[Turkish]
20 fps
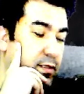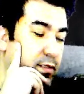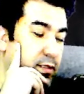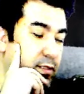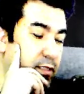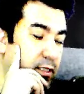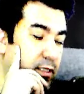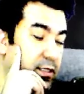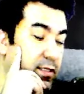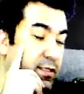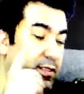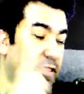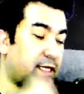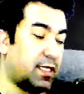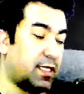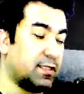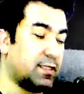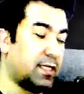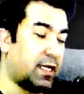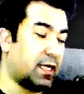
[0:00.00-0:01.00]

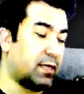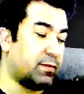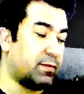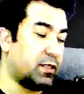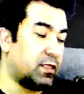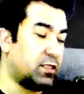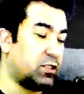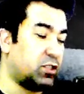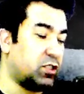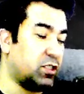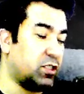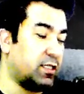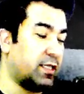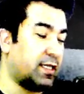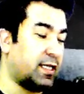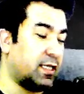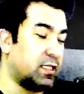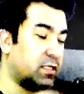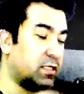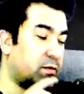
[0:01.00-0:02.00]
karından darbe için
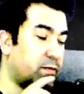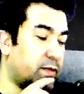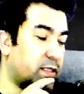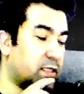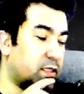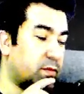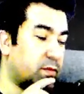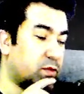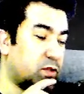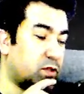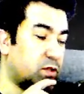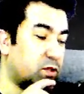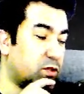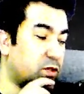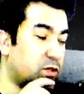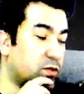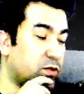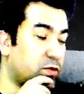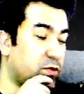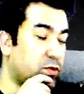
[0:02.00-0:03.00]
herhangi bir beklemesi
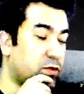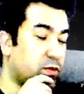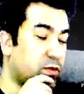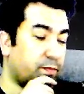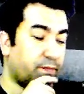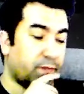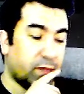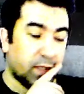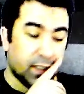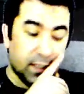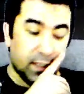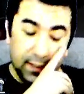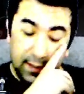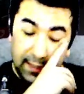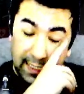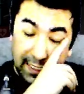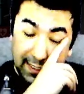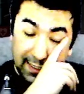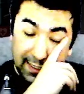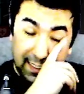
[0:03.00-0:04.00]
yoktur.
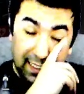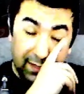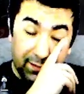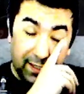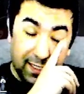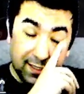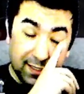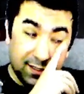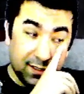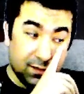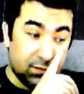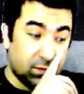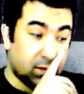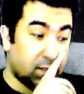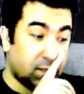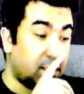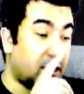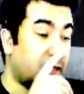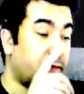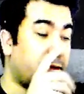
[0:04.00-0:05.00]
Yani L1
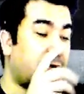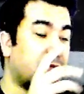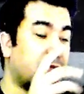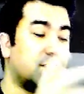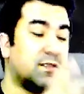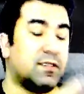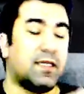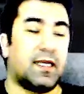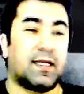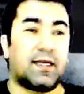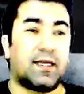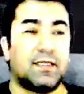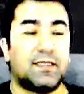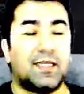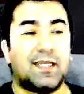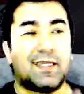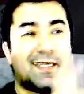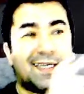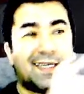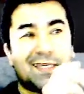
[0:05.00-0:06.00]
attığınızda, l attığınızda
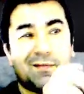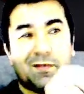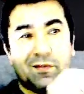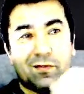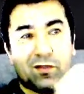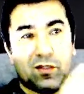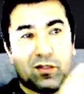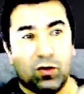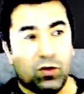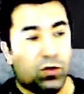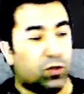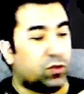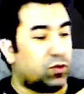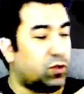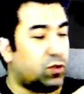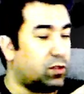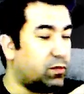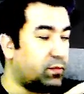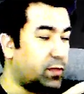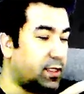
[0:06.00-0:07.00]
arkadaşlar kanama veriyor. Öyle
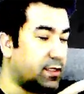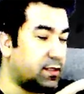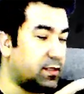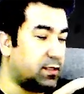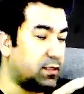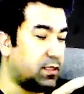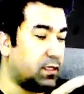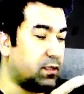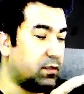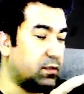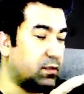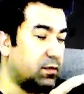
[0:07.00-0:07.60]
söyleyeyim ben size.